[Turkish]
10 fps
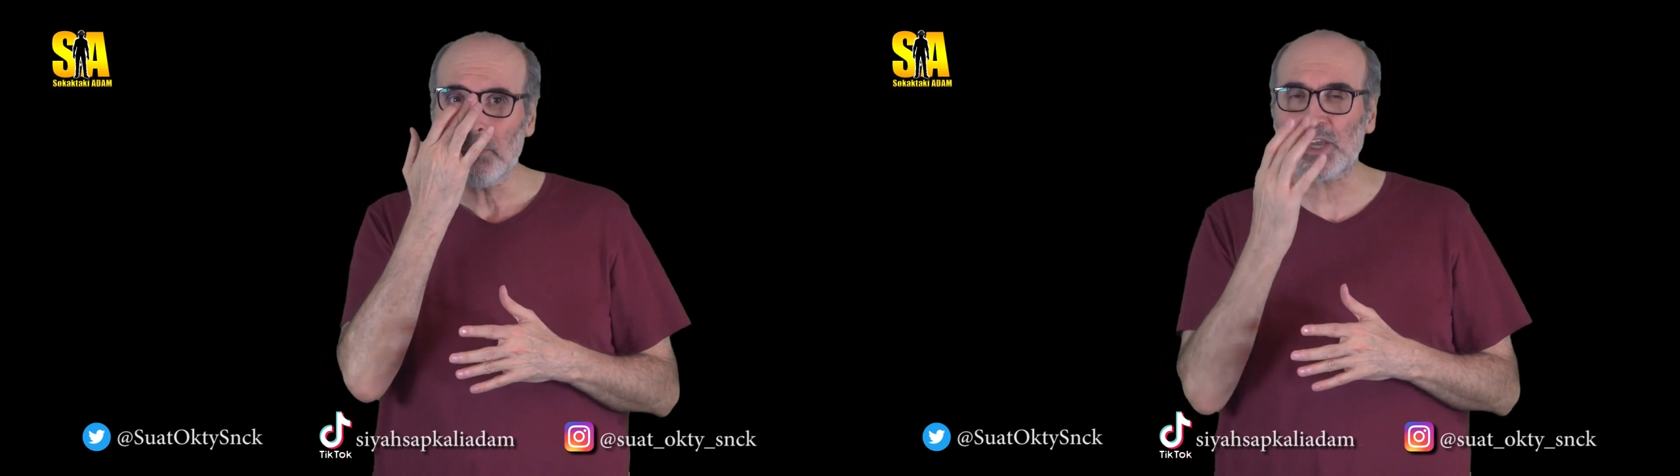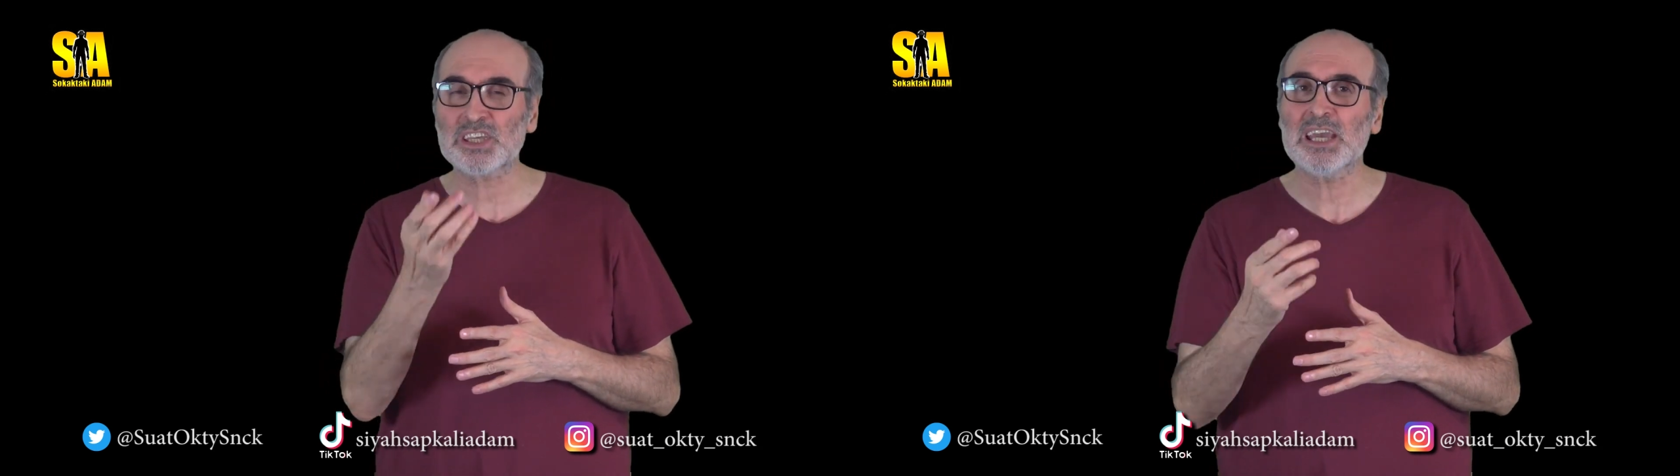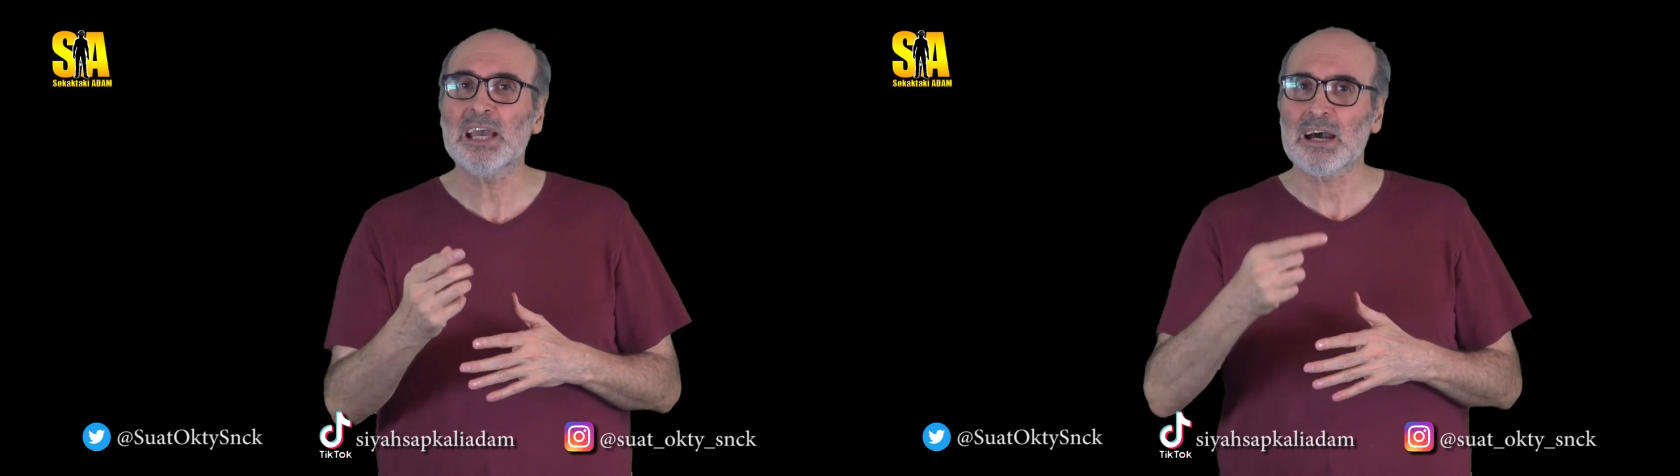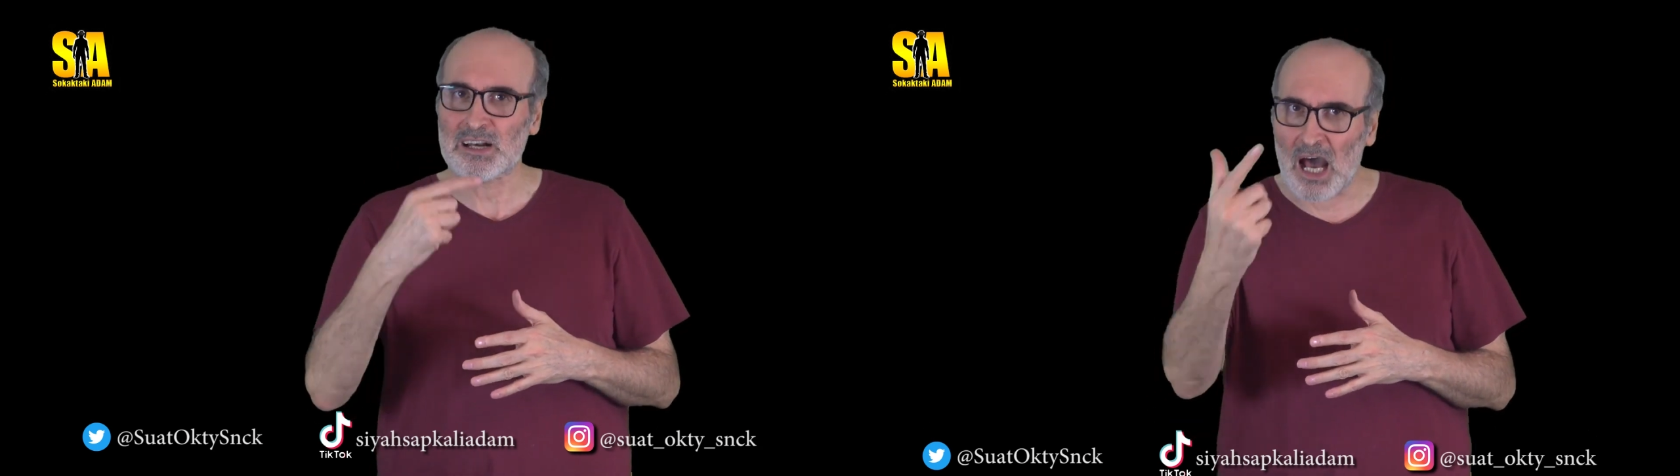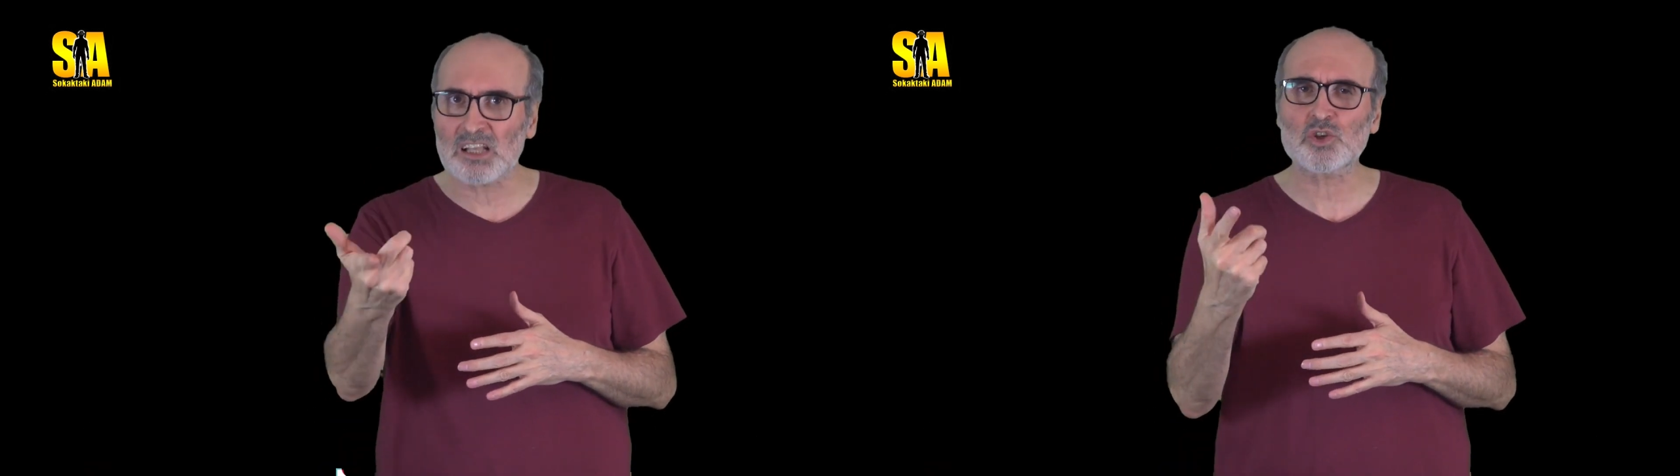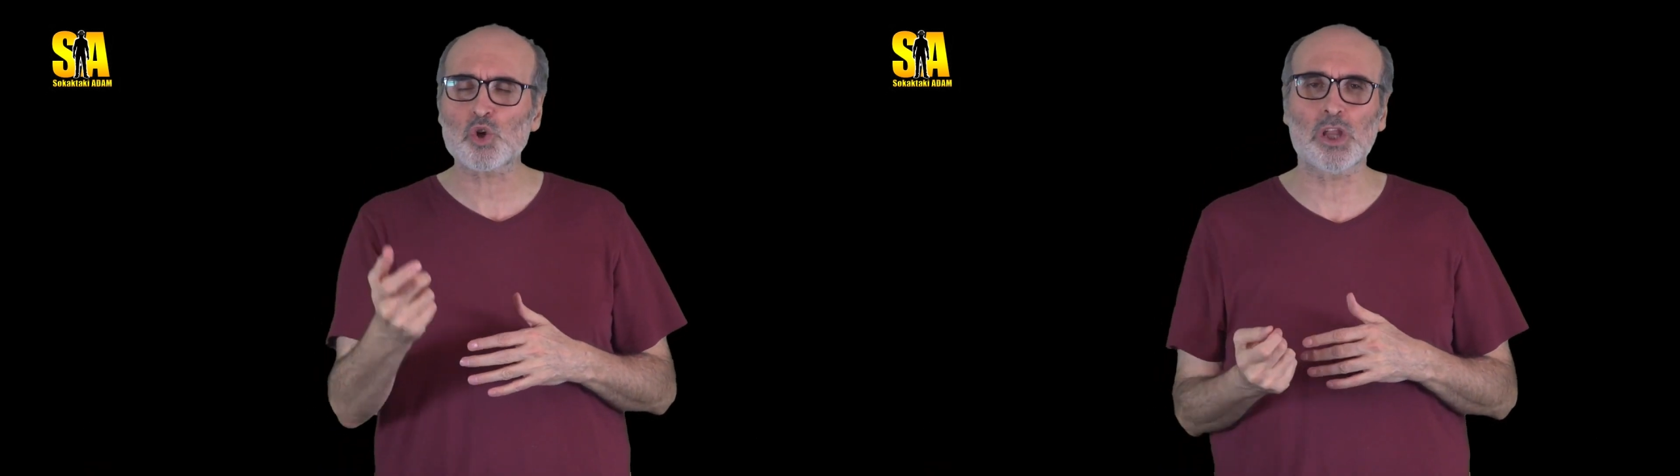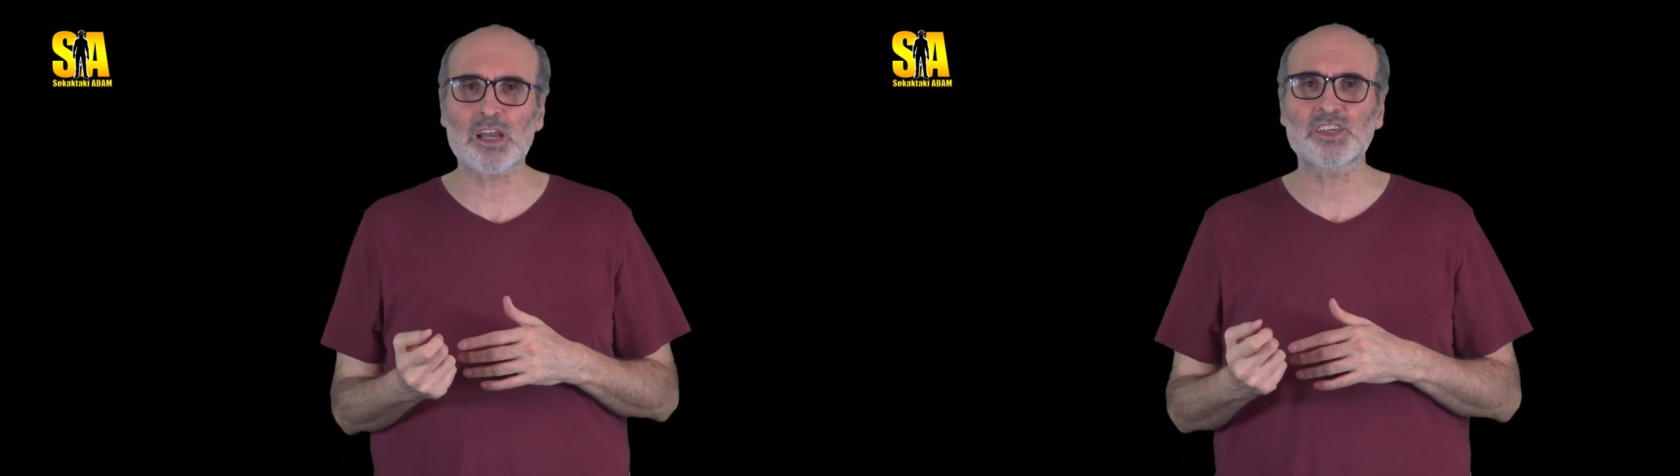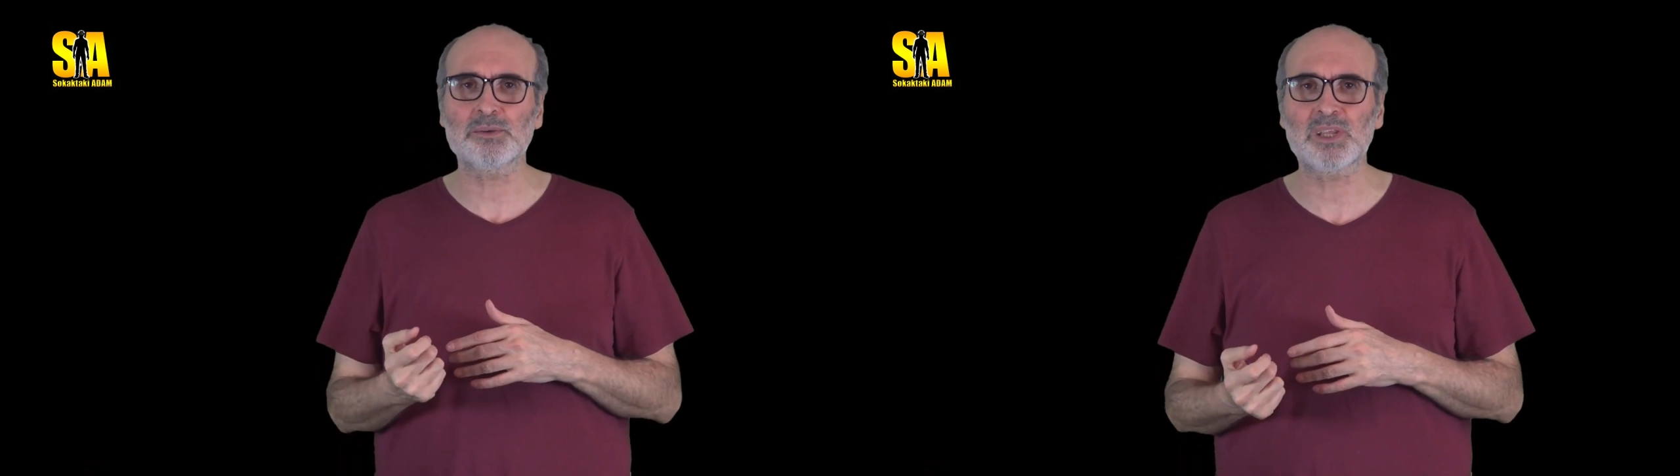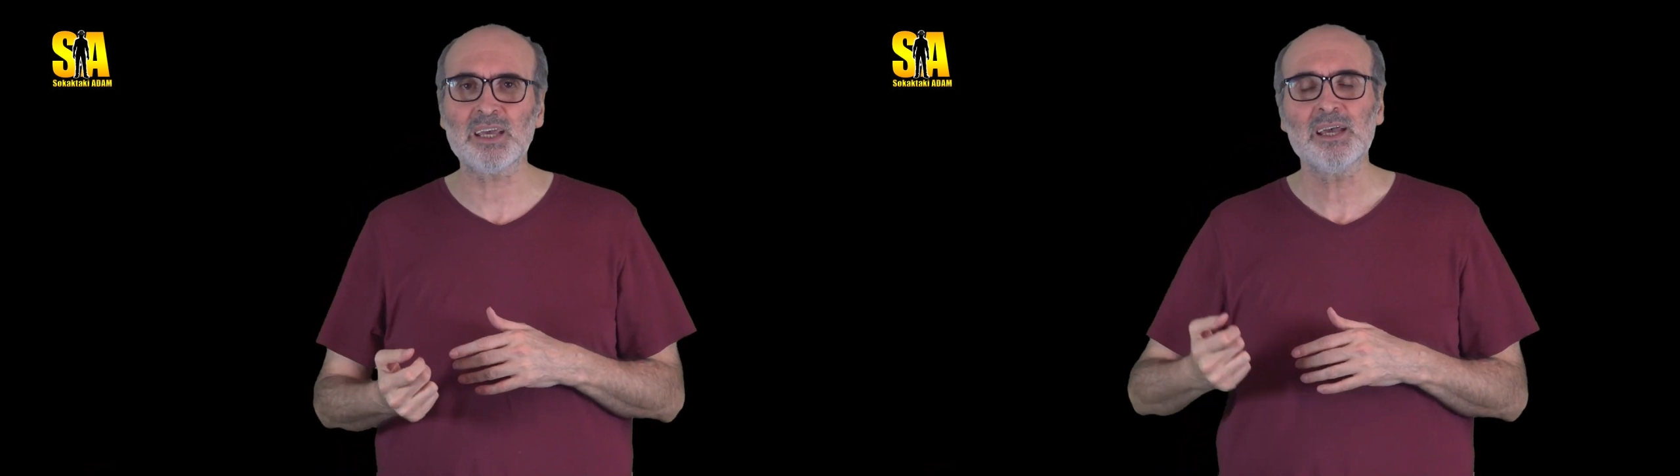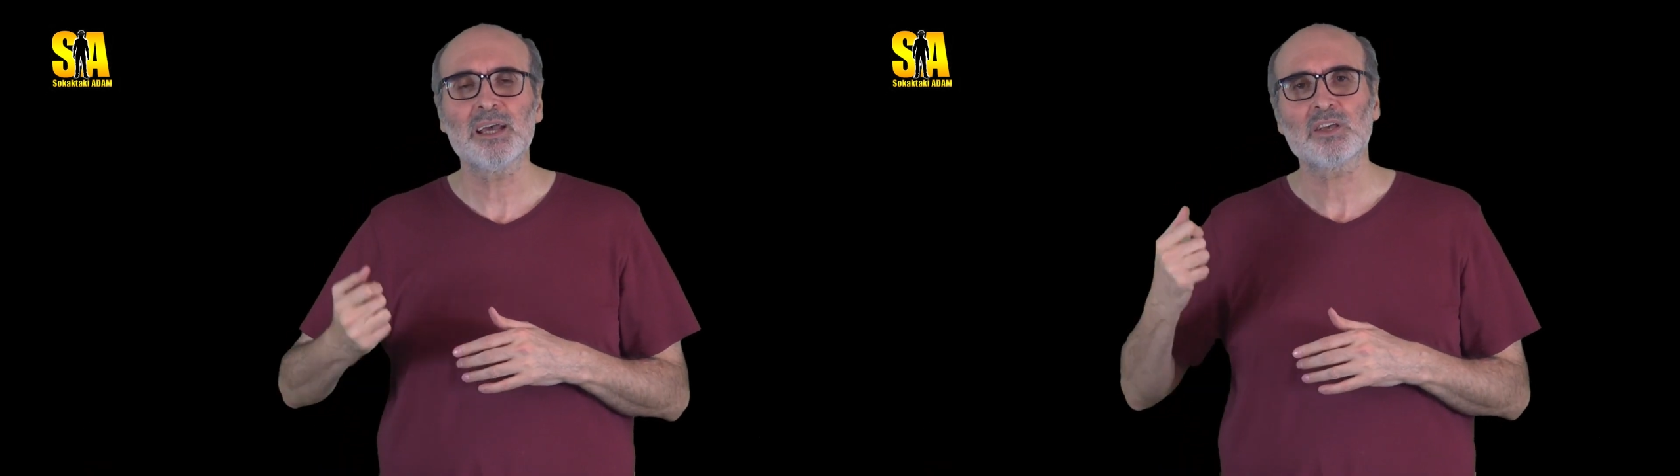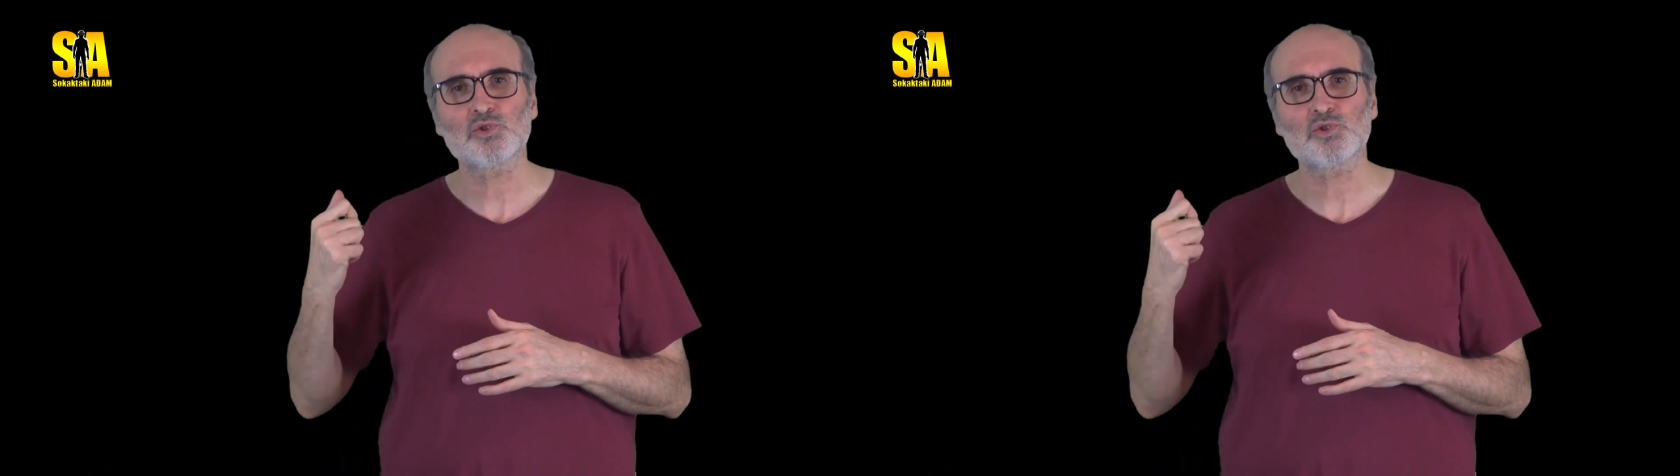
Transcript: Peki rahatsız olan kimdi?